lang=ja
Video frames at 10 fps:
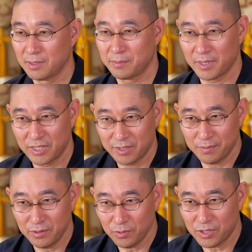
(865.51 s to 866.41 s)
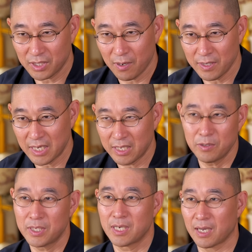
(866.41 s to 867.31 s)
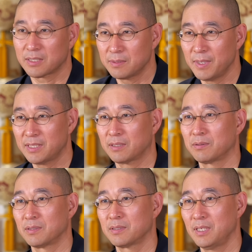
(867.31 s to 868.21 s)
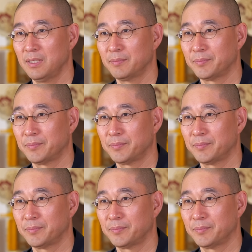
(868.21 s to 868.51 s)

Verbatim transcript: つまり自分の内側にエネルギーが集まってくるんですね。